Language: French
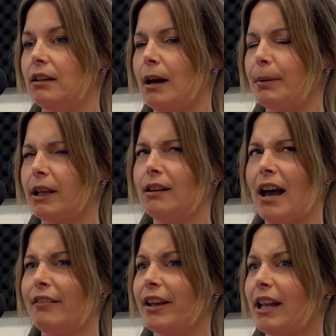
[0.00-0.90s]
avril,
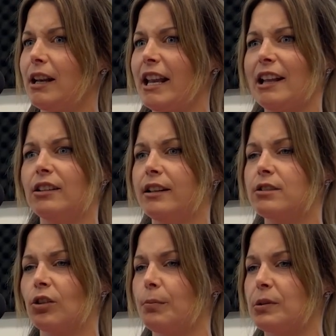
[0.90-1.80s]
avril et Adonis,
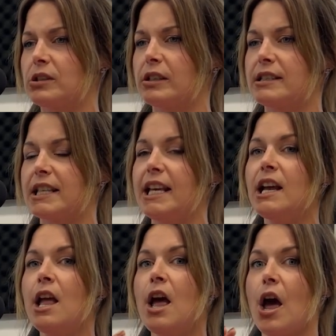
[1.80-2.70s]
on n'a pas ça ici.
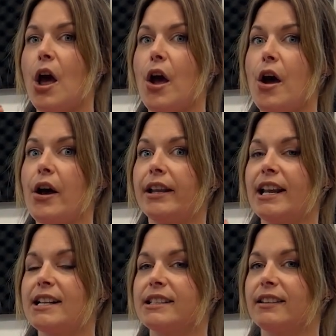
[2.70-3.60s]
Mm-hmm.
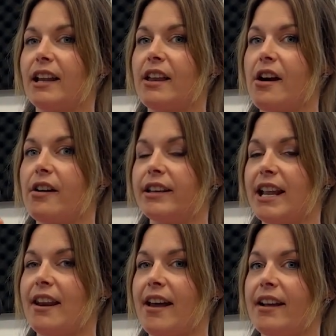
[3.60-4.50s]
Canadian euh,
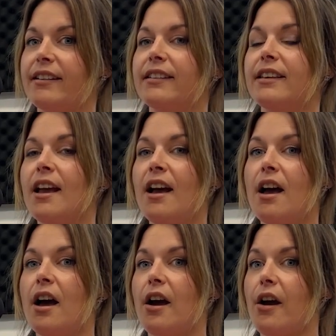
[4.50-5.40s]
Canac...
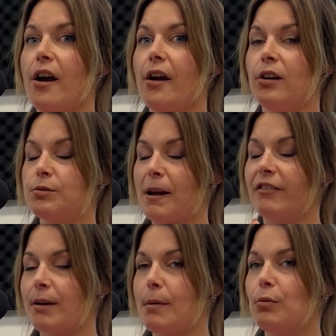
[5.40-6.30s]
Euh, là, je parle
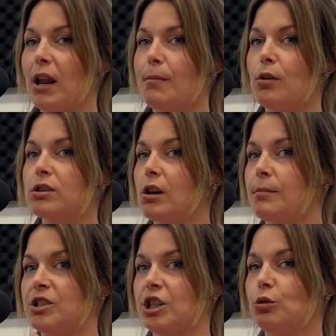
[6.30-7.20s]
vraiment pour la bourse, là,
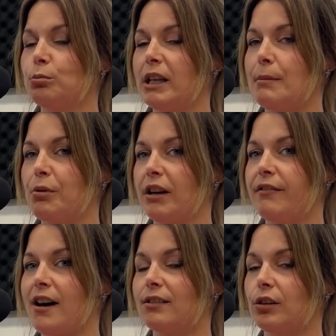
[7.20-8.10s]
mais j'ai tout mis les points de
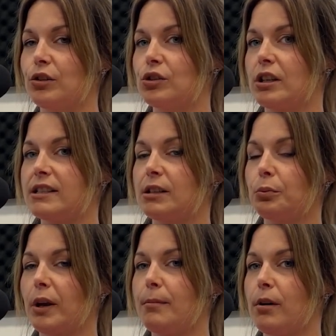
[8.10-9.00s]
vente euh, sur notre site
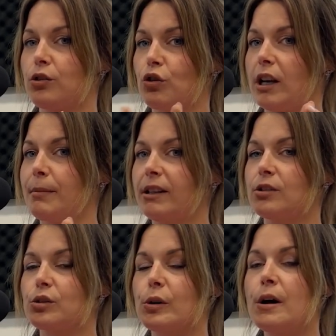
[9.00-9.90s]
web. Euh, je vais les mettre en
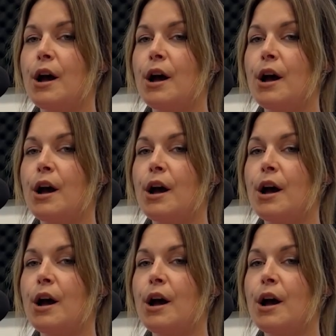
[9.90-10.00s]
tout cas.